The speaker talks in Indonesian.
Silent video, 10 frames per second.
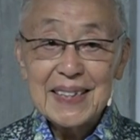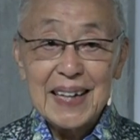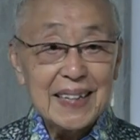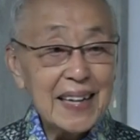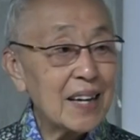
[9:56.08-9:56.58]

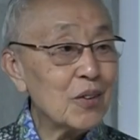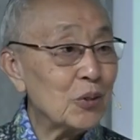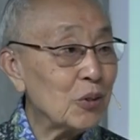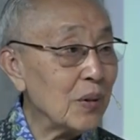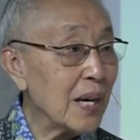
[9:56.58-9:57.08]
Nanti
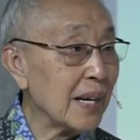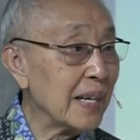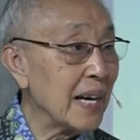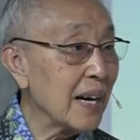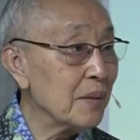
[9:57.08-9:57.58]
kalau tua
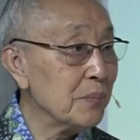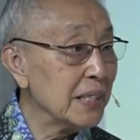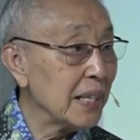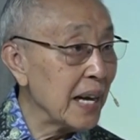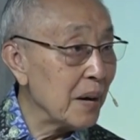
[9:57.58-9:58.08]
dia akan
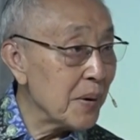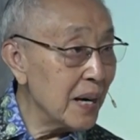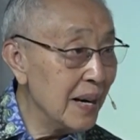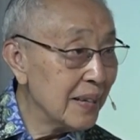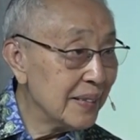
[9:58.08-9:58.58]
menjadi
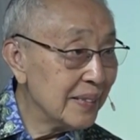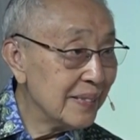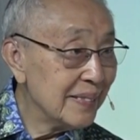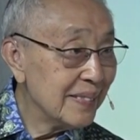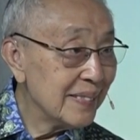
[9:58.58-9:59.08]
apa?
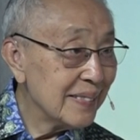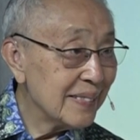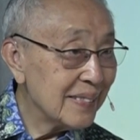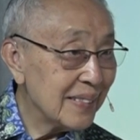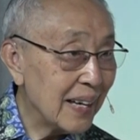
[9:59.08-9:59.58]

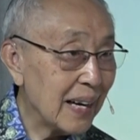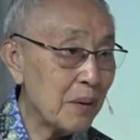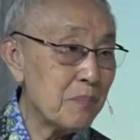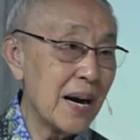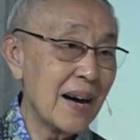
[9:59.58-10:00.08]

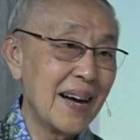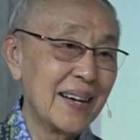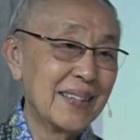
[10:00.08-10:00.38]
lemah.